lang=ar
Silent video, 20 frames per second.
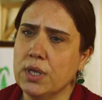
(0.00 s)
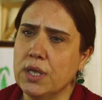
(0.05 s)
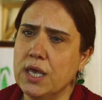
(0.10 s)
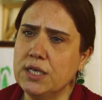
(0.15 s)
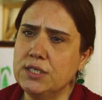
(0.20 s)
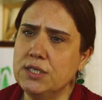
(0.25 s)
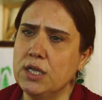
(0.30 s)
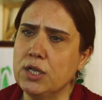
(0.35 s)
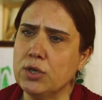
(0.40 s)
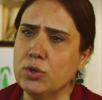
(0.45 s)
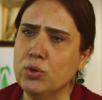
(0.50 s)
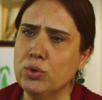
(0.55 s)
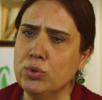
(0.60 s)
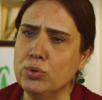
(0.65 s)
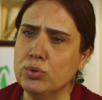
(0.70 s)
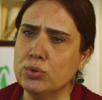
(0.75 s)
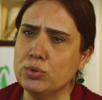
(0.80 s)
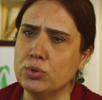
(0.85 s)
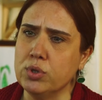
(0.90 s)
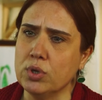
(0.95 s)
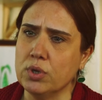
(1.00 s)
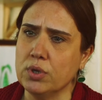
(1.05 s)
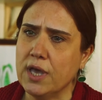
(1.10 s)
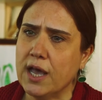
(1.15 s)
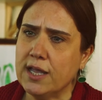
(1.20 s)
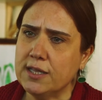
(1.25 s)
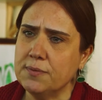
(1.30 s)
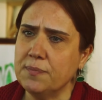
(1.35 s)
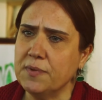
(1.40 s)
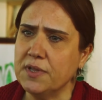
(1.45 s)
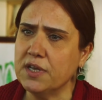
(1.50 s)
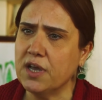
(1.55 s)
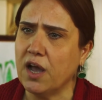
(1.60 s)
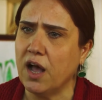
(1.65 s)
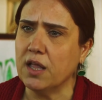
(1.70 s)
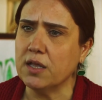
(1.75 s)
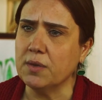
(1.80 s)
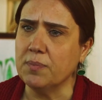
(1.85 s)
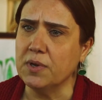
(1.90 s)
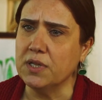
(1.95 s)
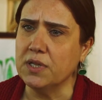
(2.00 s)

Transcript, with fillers: فايز مهاين عليه اللي عم بصير